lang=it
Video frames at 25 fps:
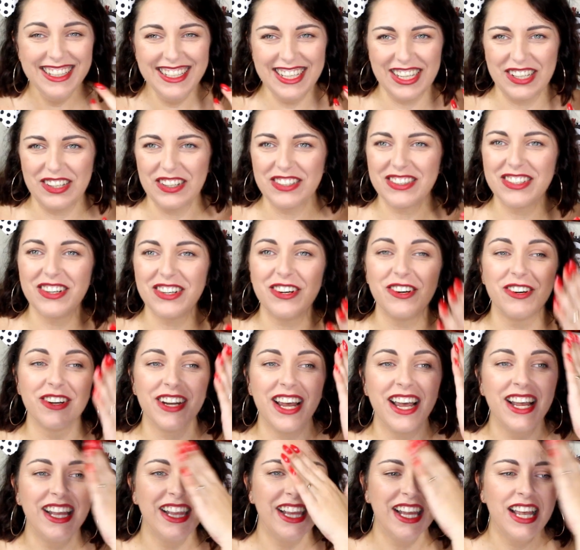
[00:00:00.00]
di
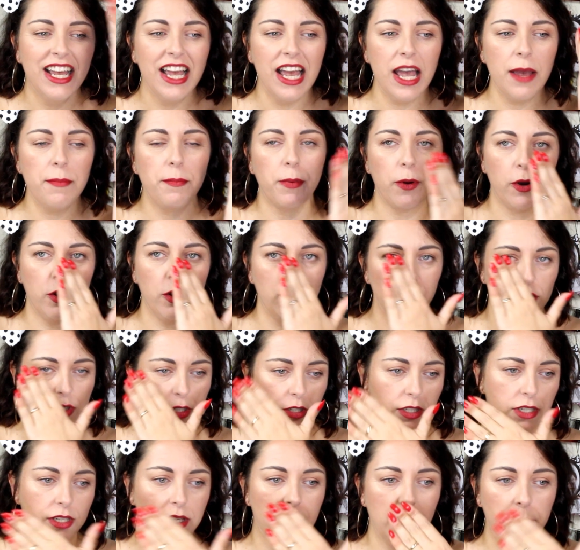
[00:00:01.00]
cotone e poi lo
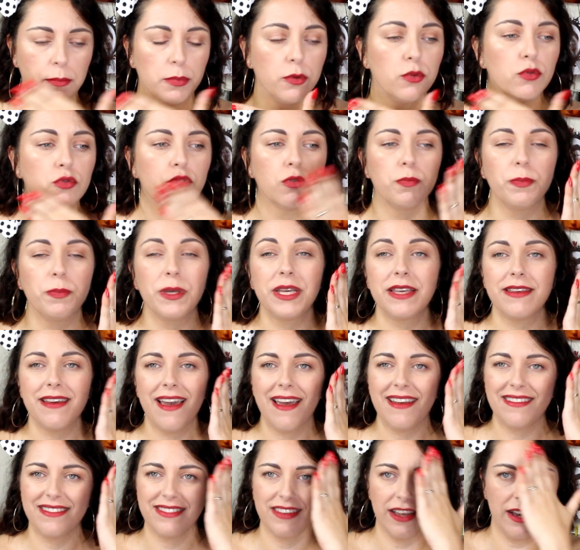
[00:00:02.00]
si appunto
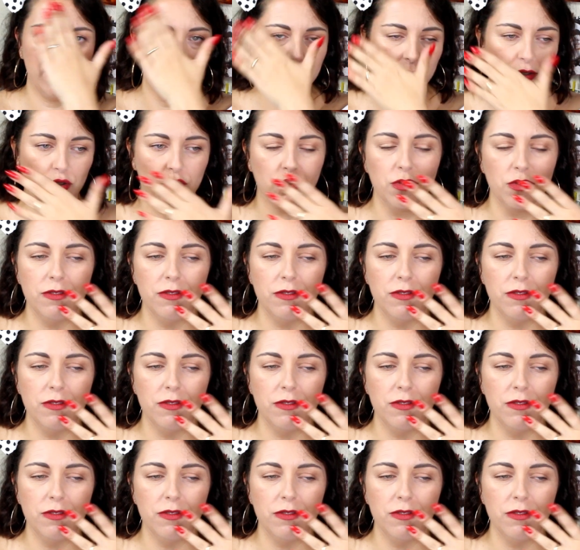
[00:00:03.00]
picchietta sul